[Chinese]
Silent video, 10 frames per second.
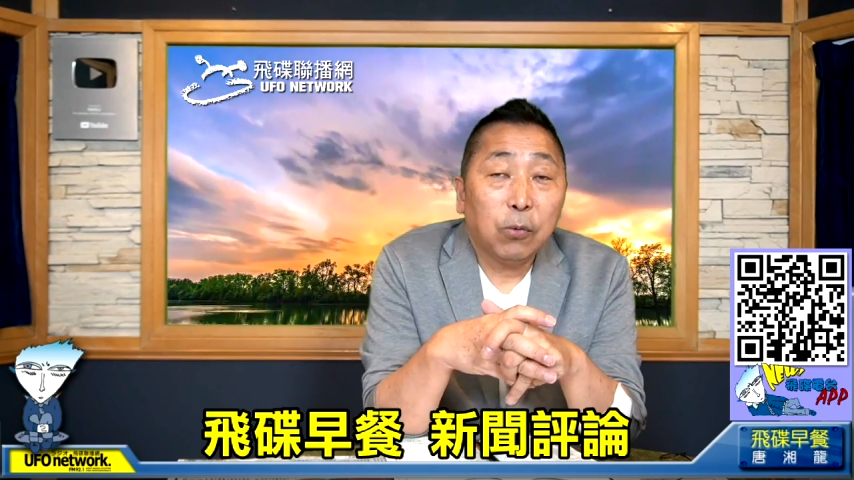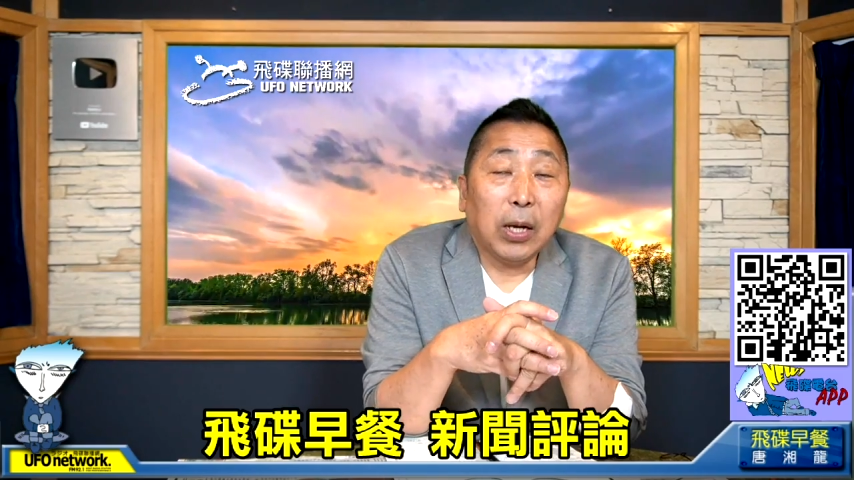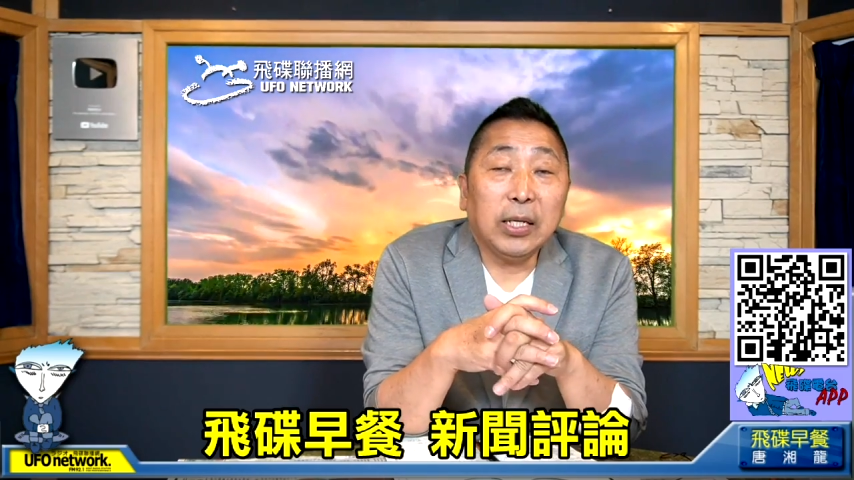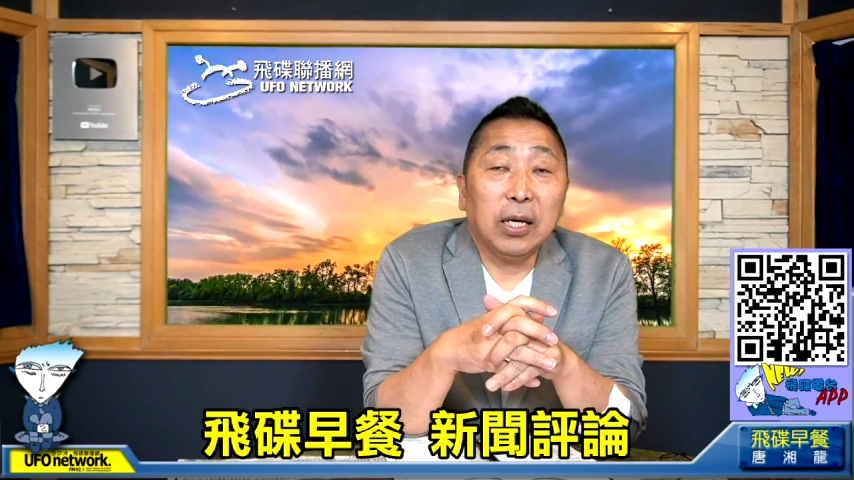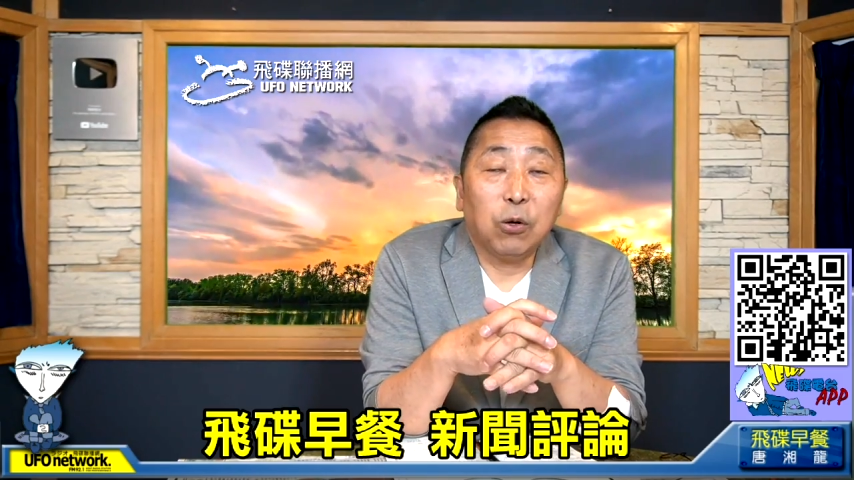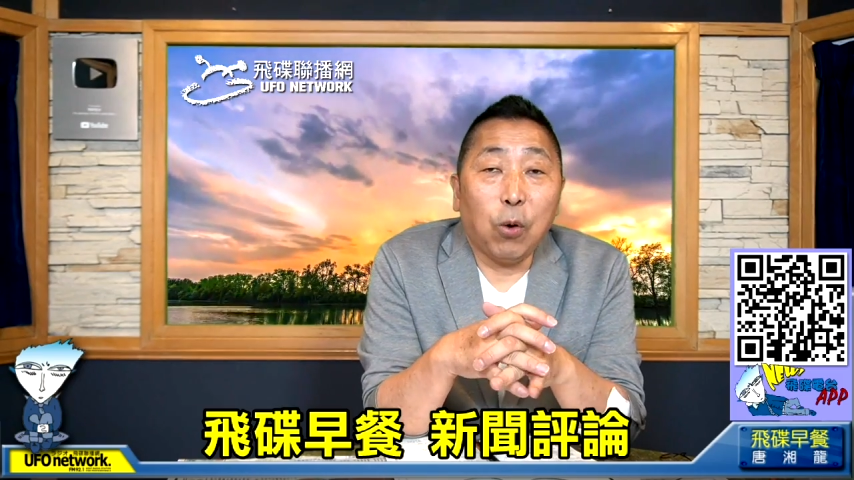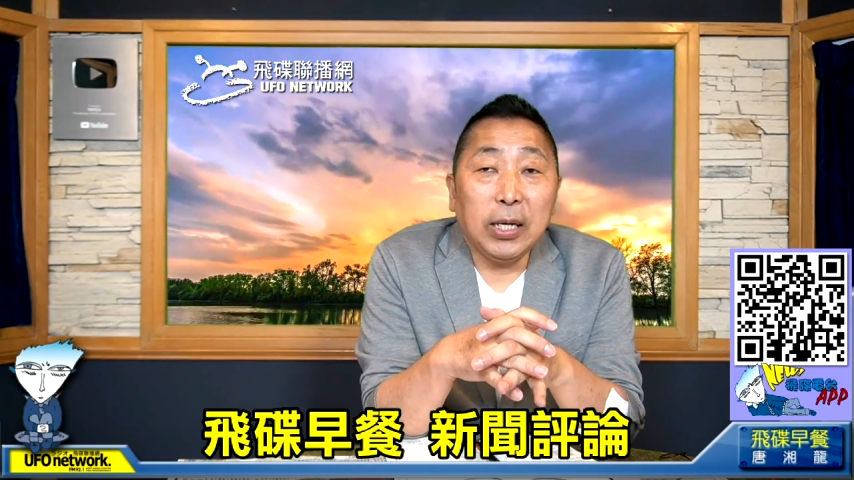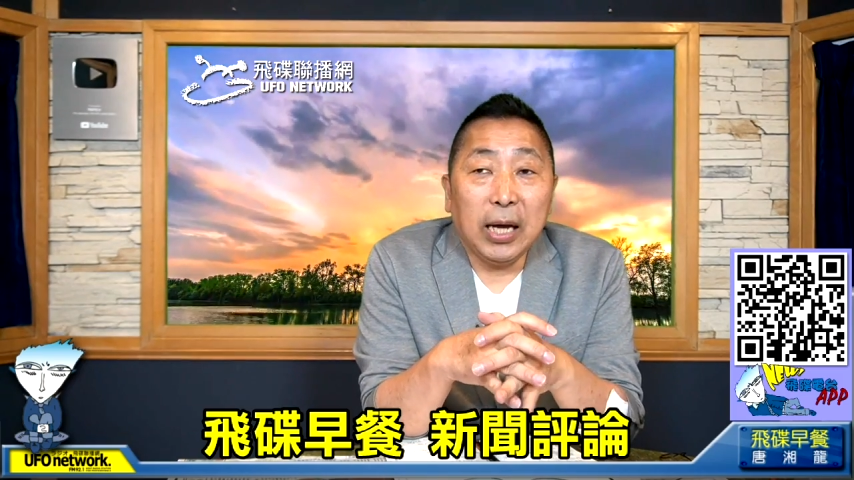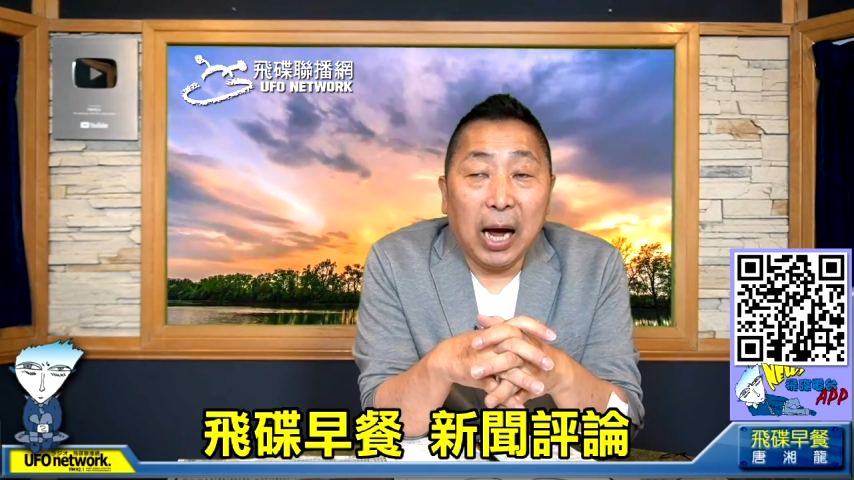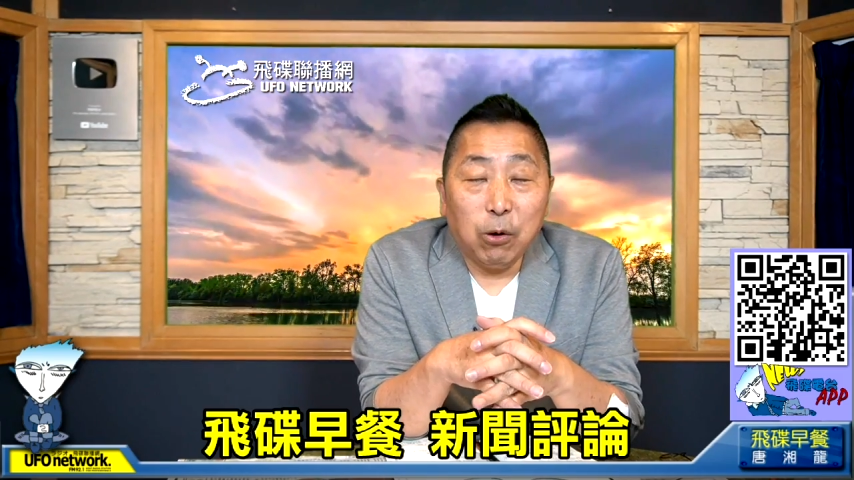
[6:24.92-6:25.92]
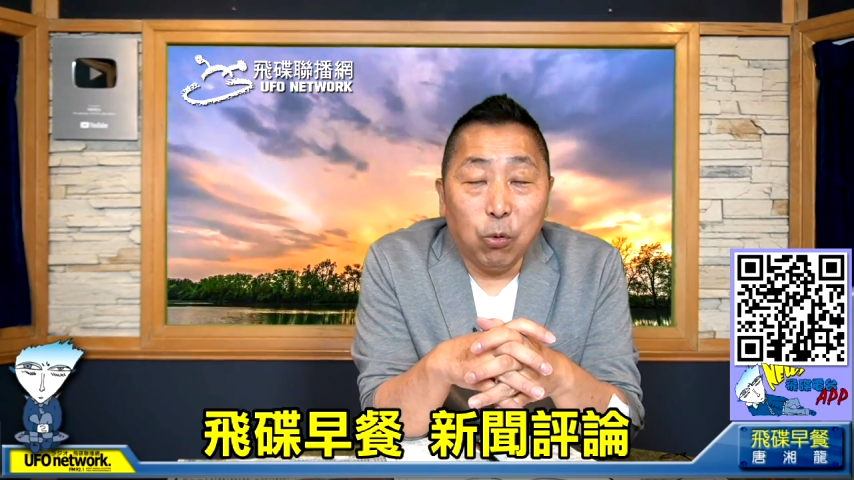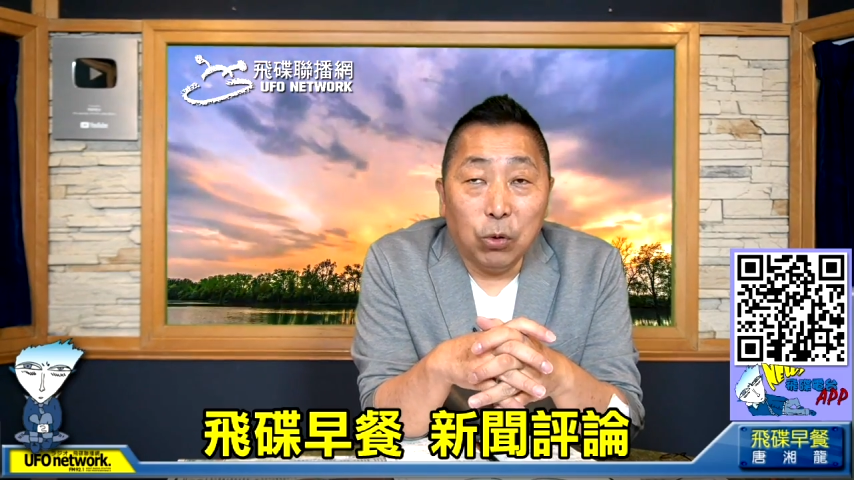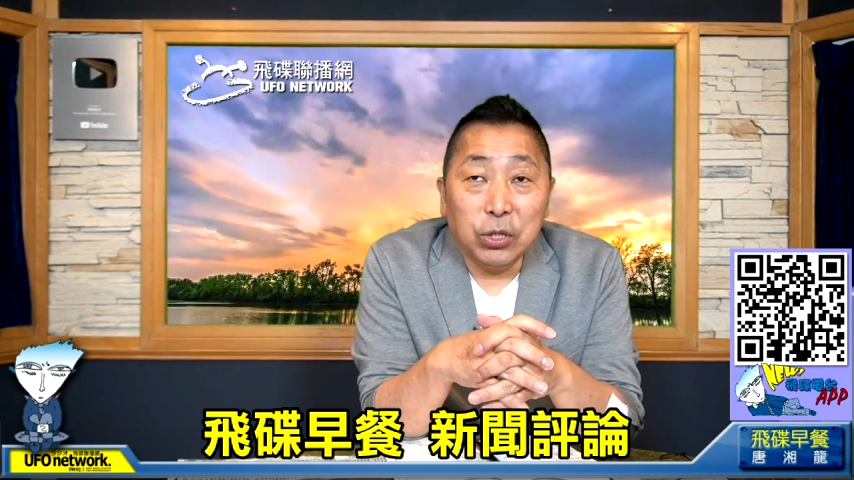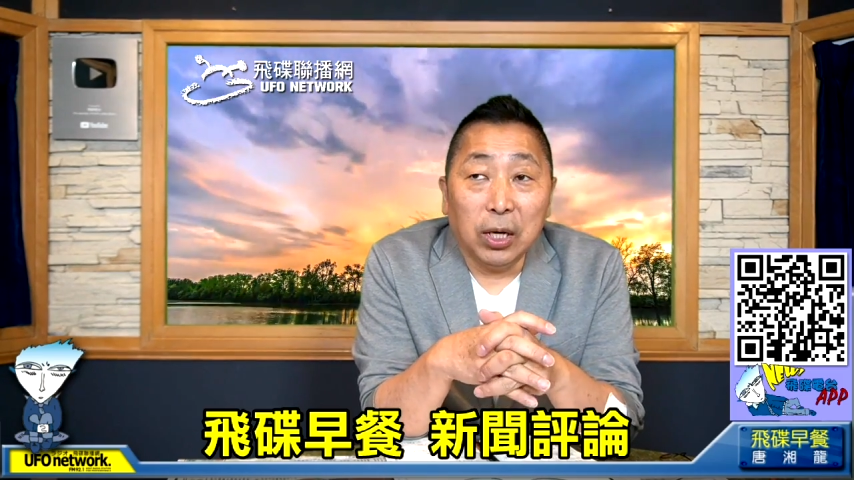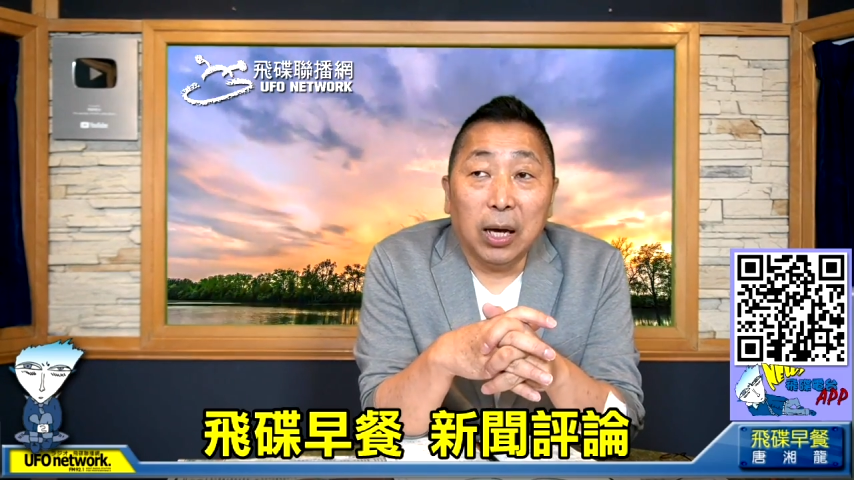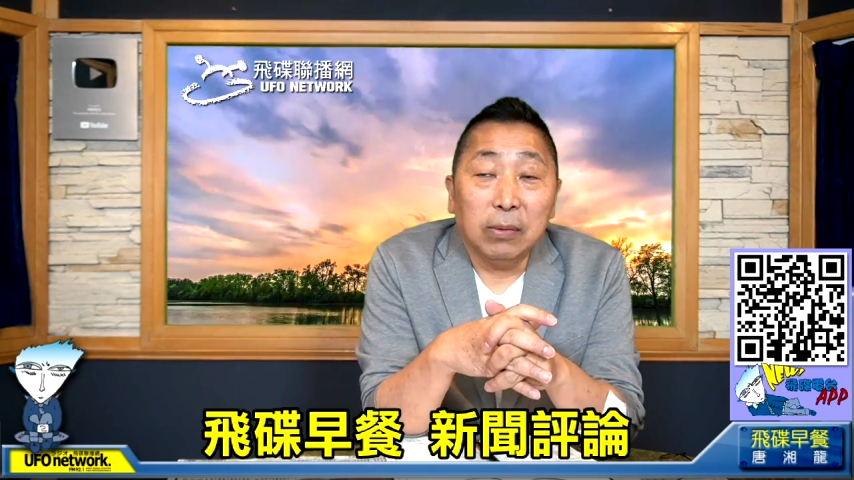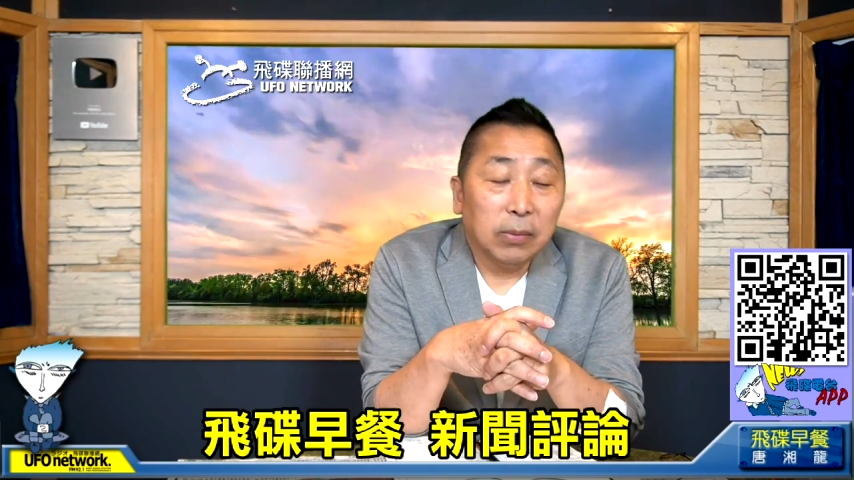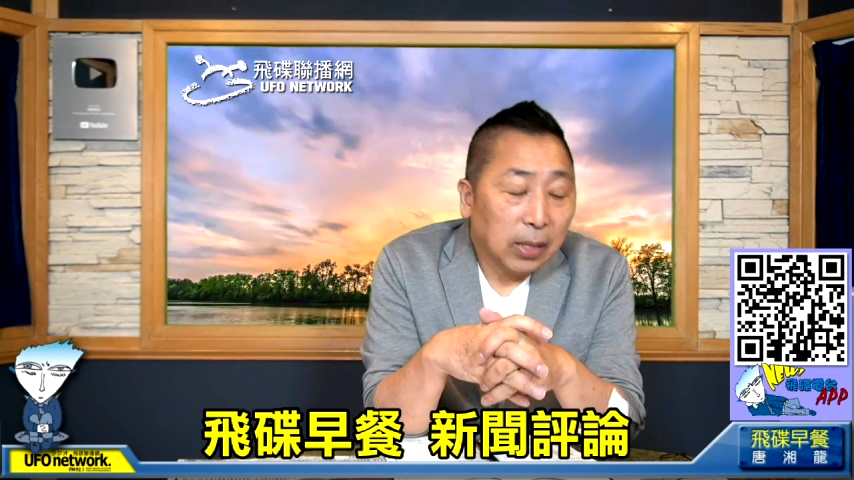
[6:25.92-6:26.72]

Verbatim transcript: 观点观点还活着了。